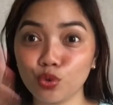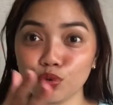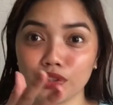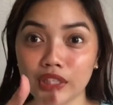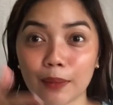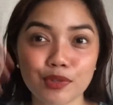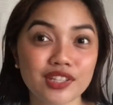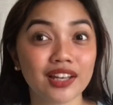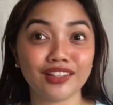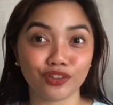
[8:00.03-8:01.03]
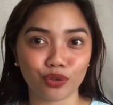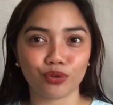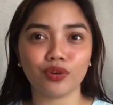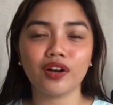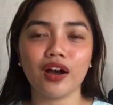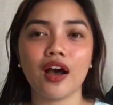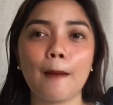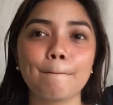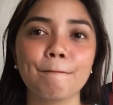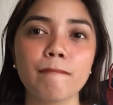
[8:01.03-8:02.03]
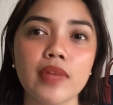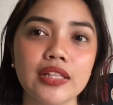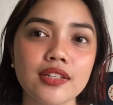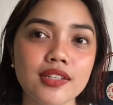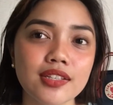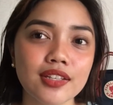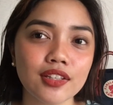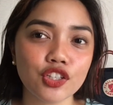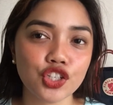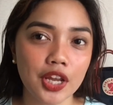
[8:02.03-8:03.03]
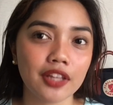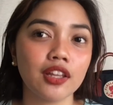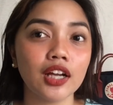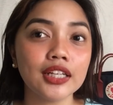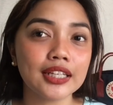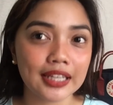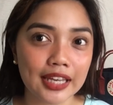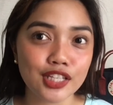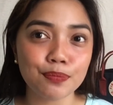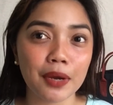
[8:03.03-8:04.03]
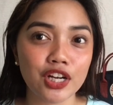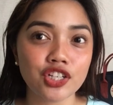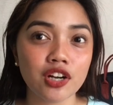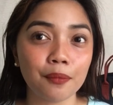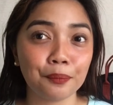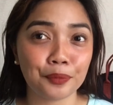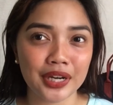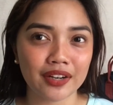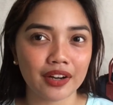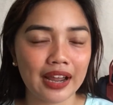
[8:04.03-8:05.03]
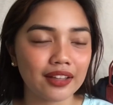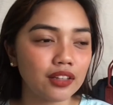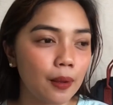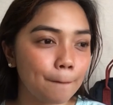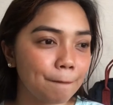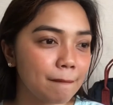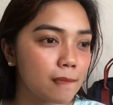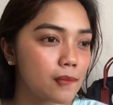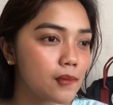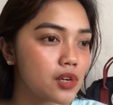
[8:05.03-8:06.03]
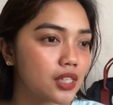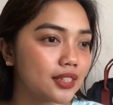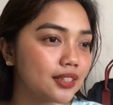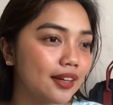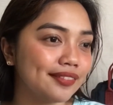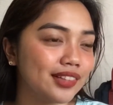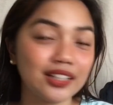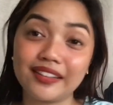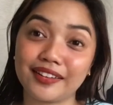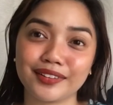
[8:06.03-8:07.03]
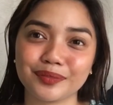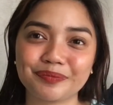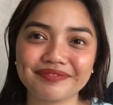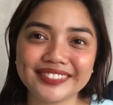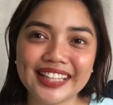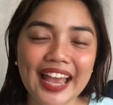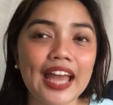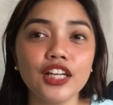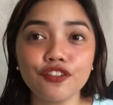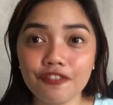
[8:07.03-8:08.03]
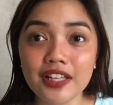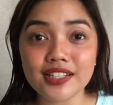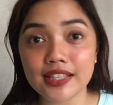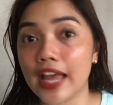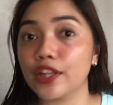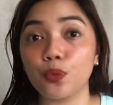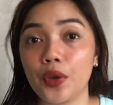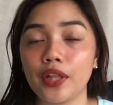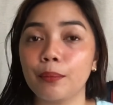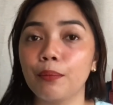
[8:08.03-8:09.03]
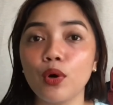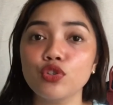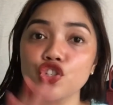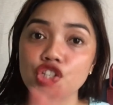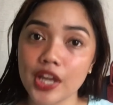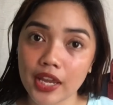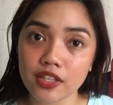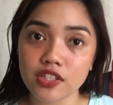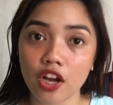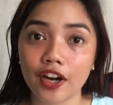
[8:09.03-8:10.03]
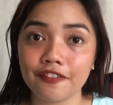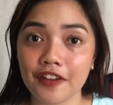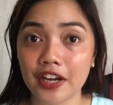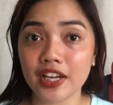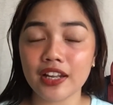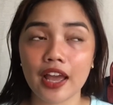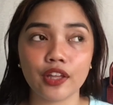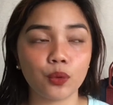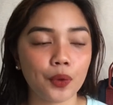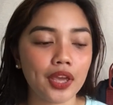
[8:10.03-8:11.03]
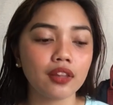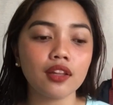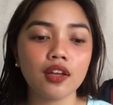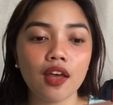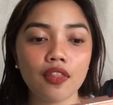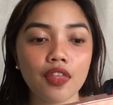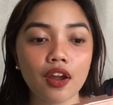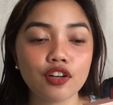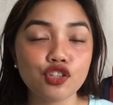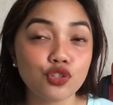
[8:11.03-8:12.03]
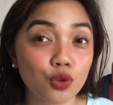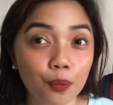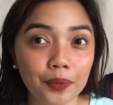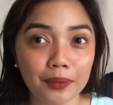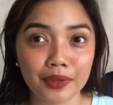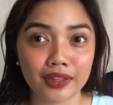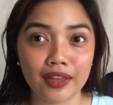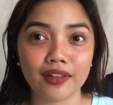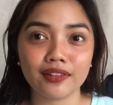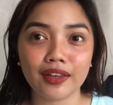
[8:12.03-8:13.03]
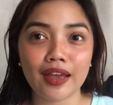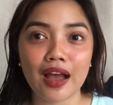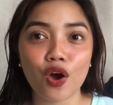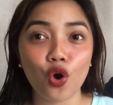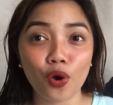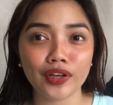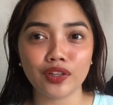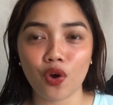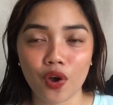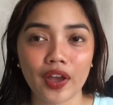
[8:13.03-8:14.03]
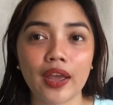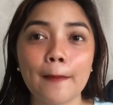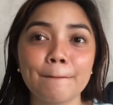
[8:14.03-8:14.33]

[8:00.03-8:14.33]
nude, tapos ganito. This is in the shade Dolly Kiss, para siyang brick red. Ang ganda niya. And it feels lightweight. Both shades are very lightweight. They are so pigmented, kaya okay na okay.